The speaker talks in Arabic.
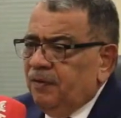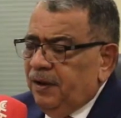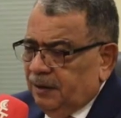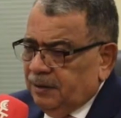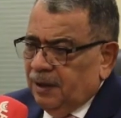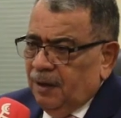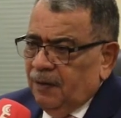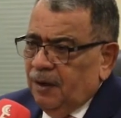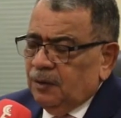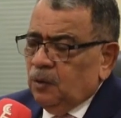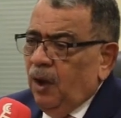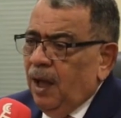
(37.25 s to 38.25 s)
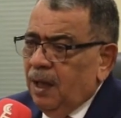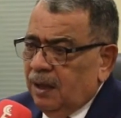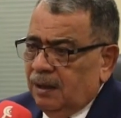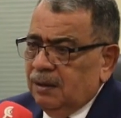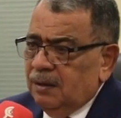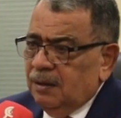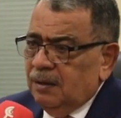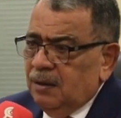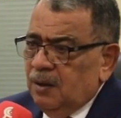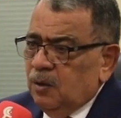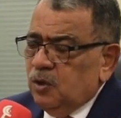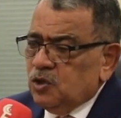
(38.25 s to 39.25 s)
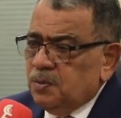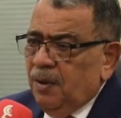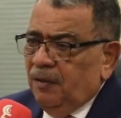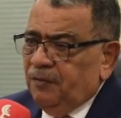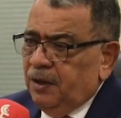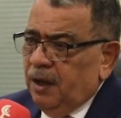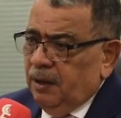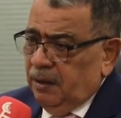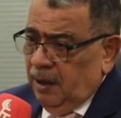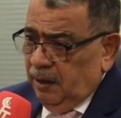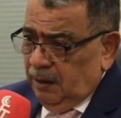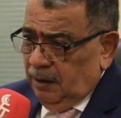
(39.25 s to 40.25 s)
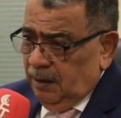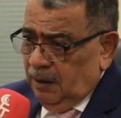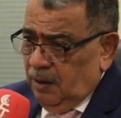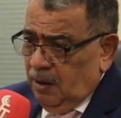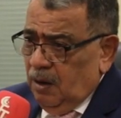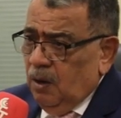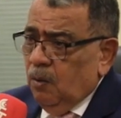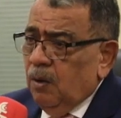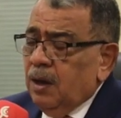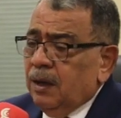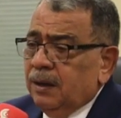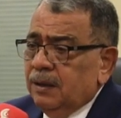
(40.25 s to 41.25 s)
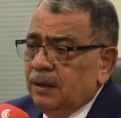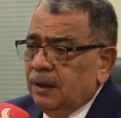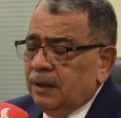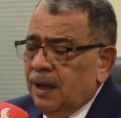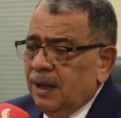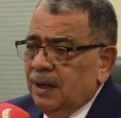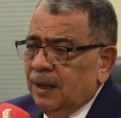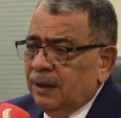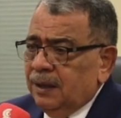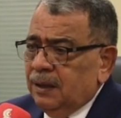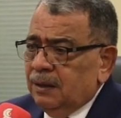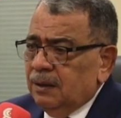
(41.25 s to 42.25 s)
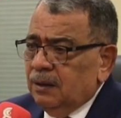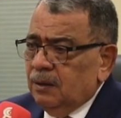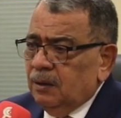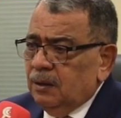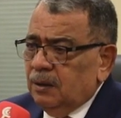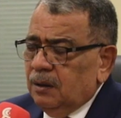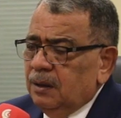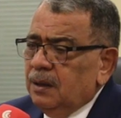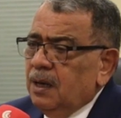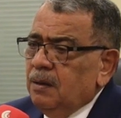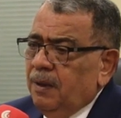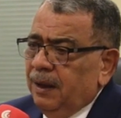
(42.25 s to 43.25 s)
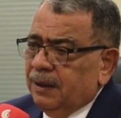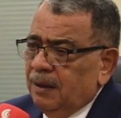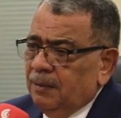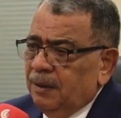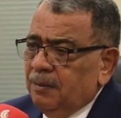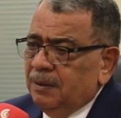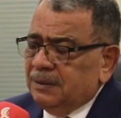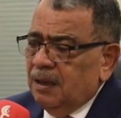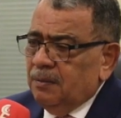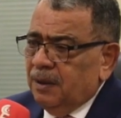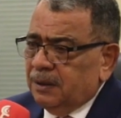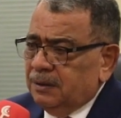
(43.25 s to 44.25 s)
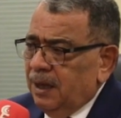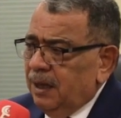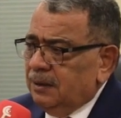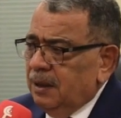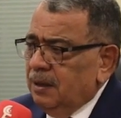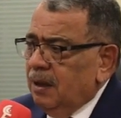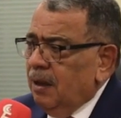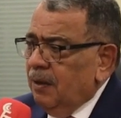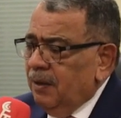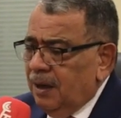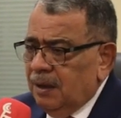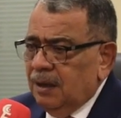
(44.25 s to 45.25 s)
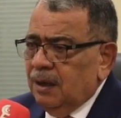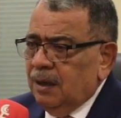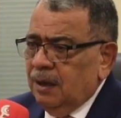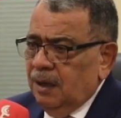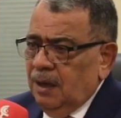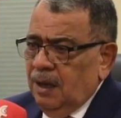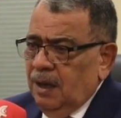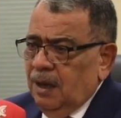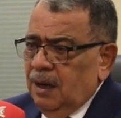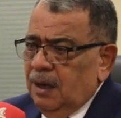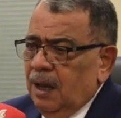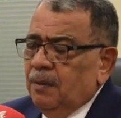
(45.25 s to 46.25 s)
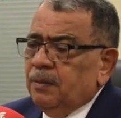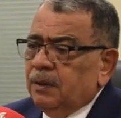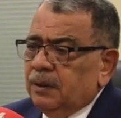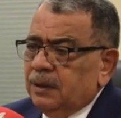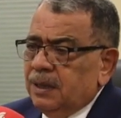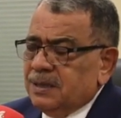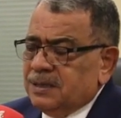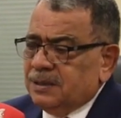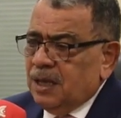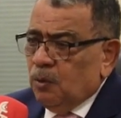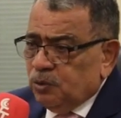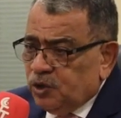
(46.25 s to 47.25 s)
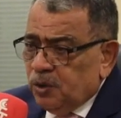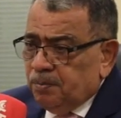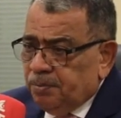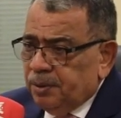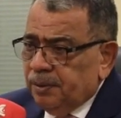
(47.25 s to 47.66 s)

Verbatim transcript: في اعتراضات وحق ويسمع فيها الرأي ولكن الرأي الأخير للمحكمة متى ما ارتأت أن هذا الأمر يستوجب